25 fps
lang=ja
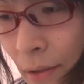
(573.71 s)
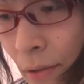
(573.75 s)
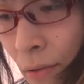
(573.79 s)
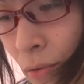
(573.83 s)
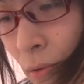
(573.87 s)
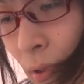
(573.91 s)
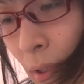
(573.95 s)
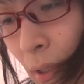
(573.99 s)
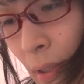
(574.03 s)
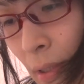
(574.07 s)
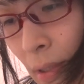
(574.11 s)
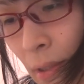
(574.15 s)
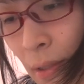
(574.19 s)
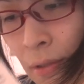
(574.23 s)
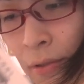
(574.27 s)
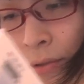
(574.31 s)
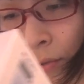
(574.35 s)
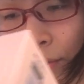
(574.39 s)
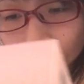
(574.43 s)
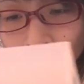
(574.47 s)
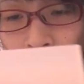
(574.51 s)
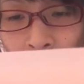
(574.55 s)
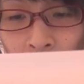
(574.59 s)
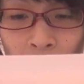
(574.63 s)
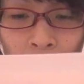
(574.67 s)
どい
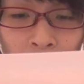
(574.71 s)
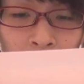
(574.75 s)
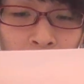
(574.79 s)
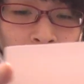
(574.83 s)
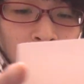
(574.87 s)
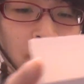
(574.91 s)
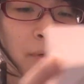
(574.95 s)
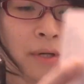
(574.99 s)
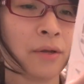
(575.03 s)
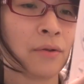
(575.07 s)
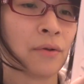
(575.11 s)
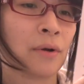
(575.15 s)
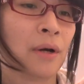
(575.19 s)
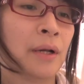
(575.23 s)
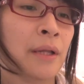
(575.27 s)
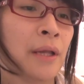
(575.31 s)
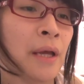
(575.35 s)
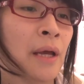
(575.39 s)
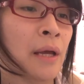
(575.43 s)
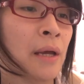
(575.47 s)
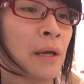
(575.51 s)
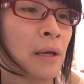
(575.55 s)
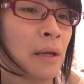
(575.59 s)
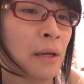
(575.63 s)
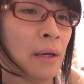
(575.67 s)
どんな感想なのか
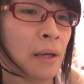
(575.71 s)
ね、